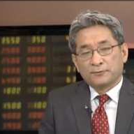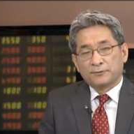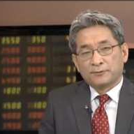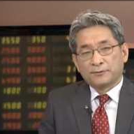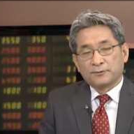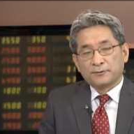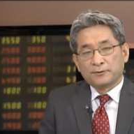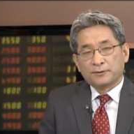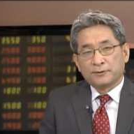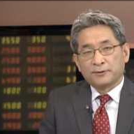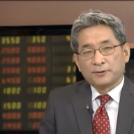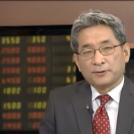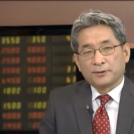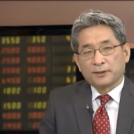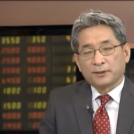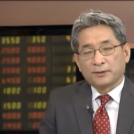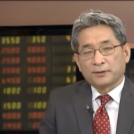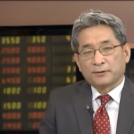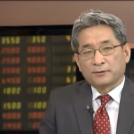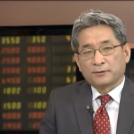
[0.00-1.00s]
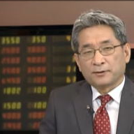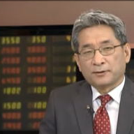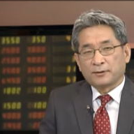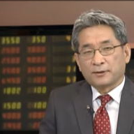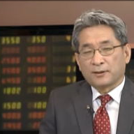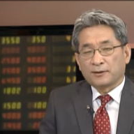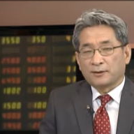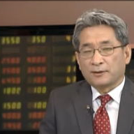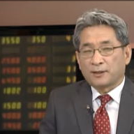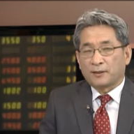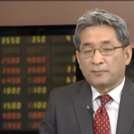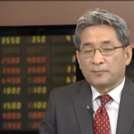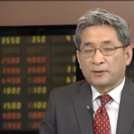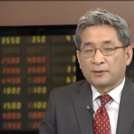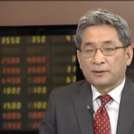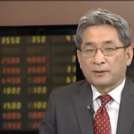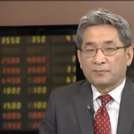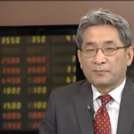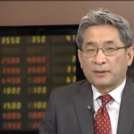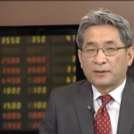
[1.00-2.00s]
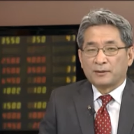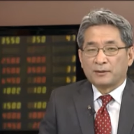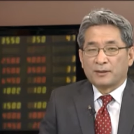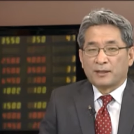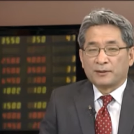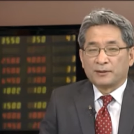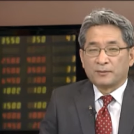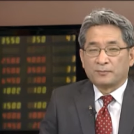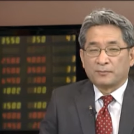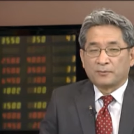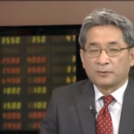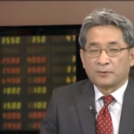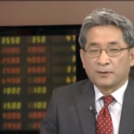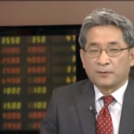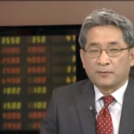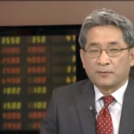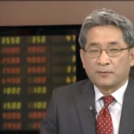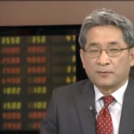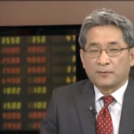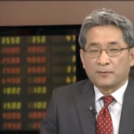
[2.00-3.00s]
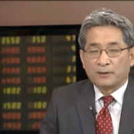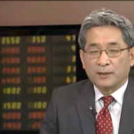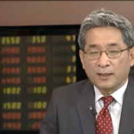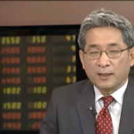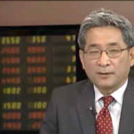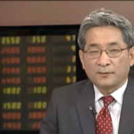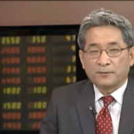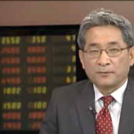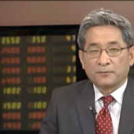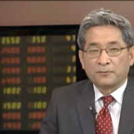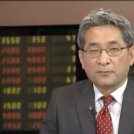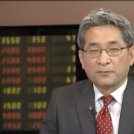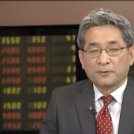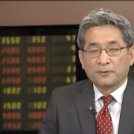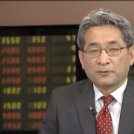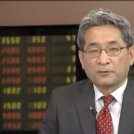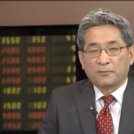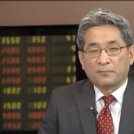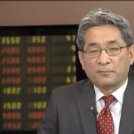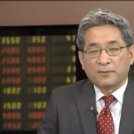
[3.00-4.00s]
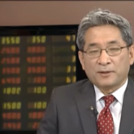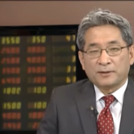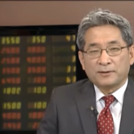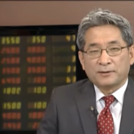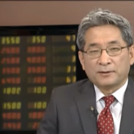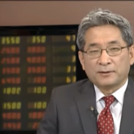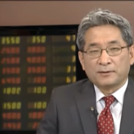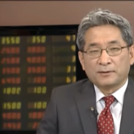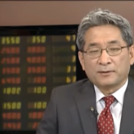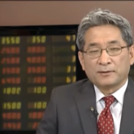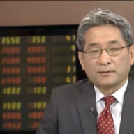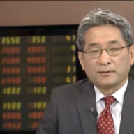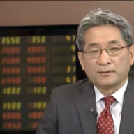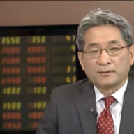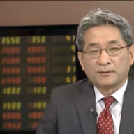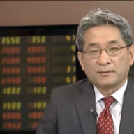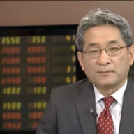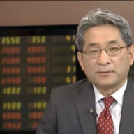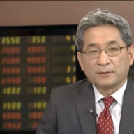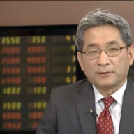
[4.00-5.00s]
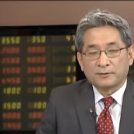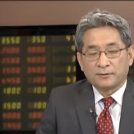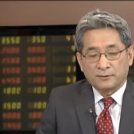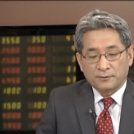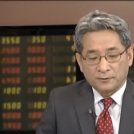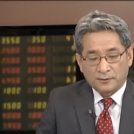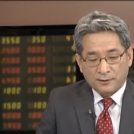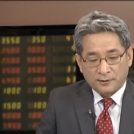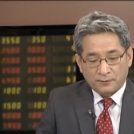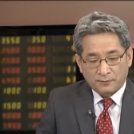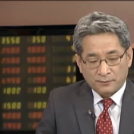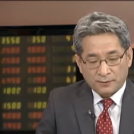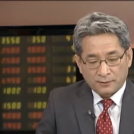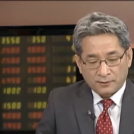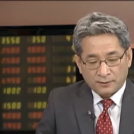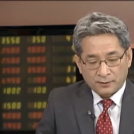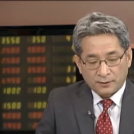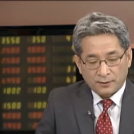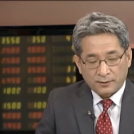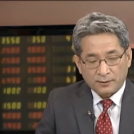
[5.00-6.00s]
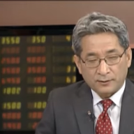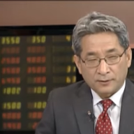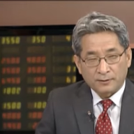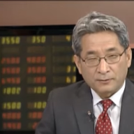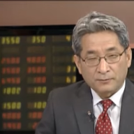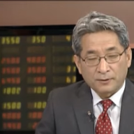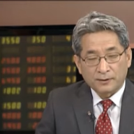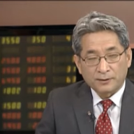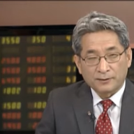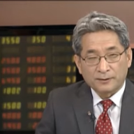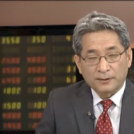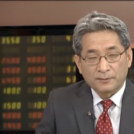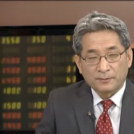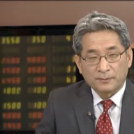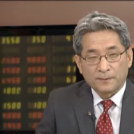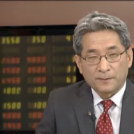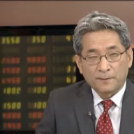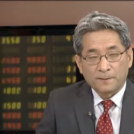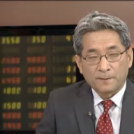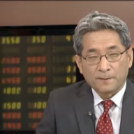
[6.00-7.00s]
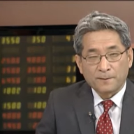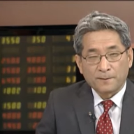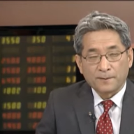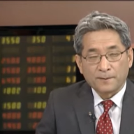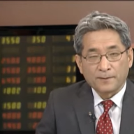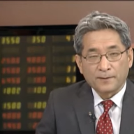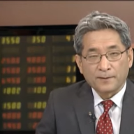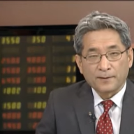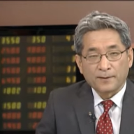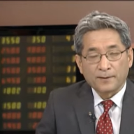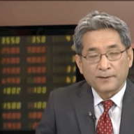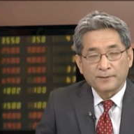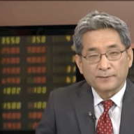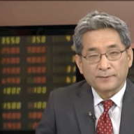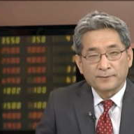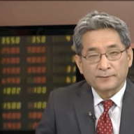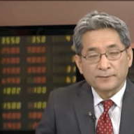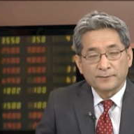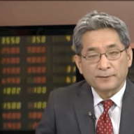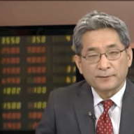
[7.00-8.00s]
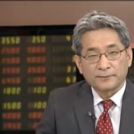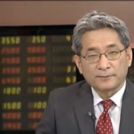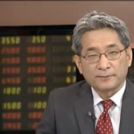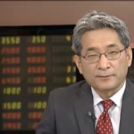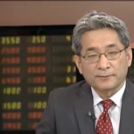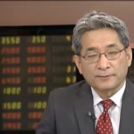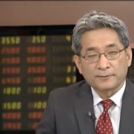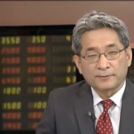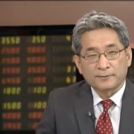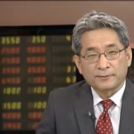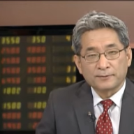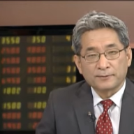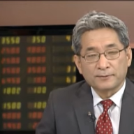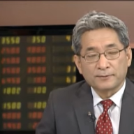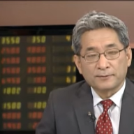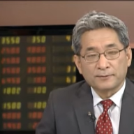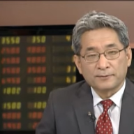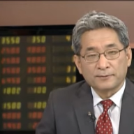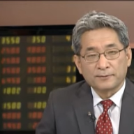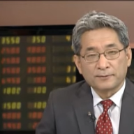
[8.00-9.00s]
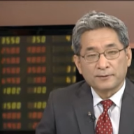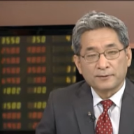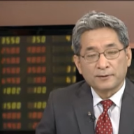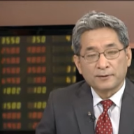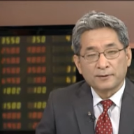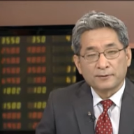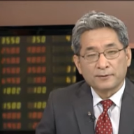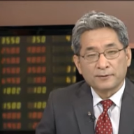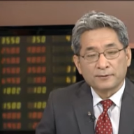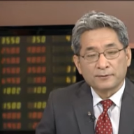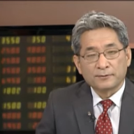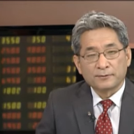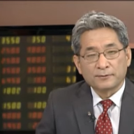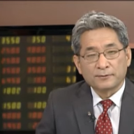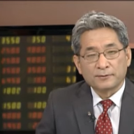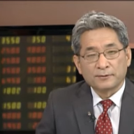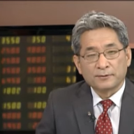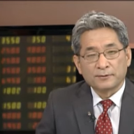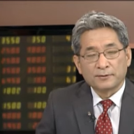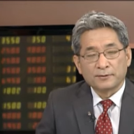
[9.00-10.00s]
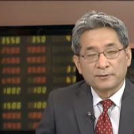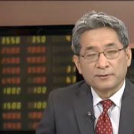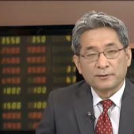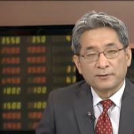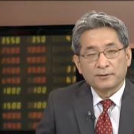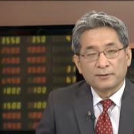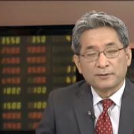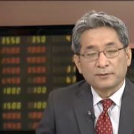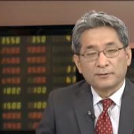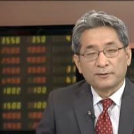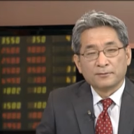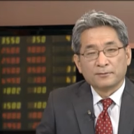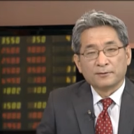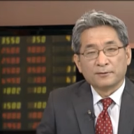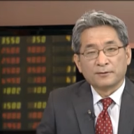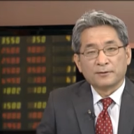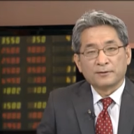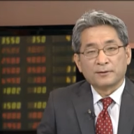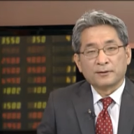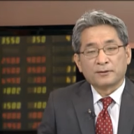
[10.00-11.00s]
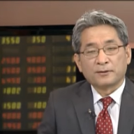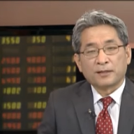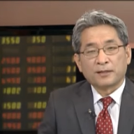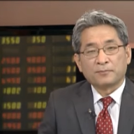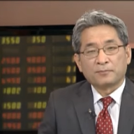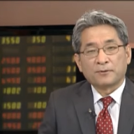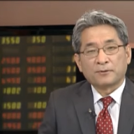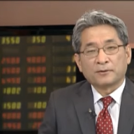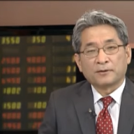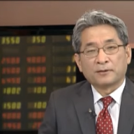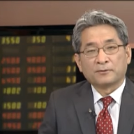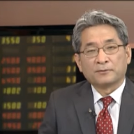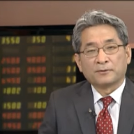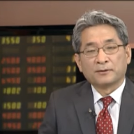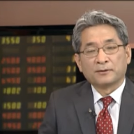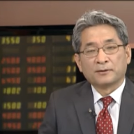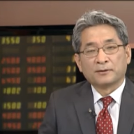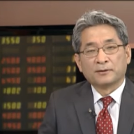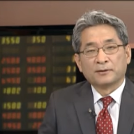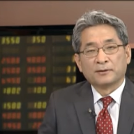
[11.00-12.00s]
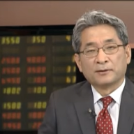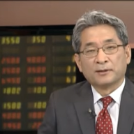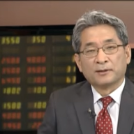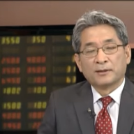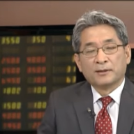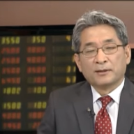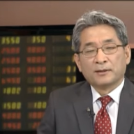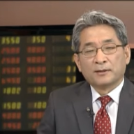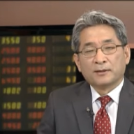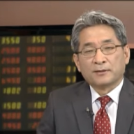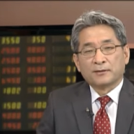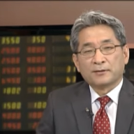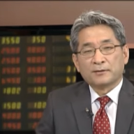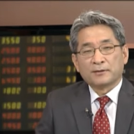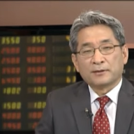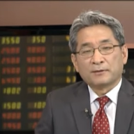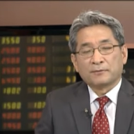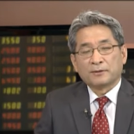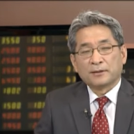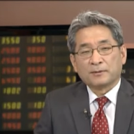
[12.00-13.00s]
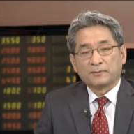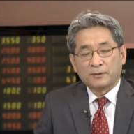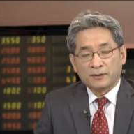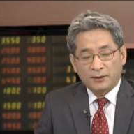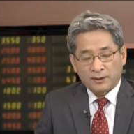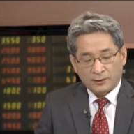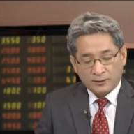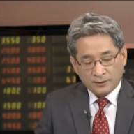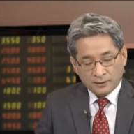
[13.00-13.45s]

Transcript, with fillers: 증시가 그렇게까지 가파르게 반등하지 못하고나 또는 오히려 더 빠지는 그런 상황이 전개되고 있다라고 한다면 에, 지정학적 리스크는 여전히 글로벌 시장을 압박하고 있는 그런 상황입니다.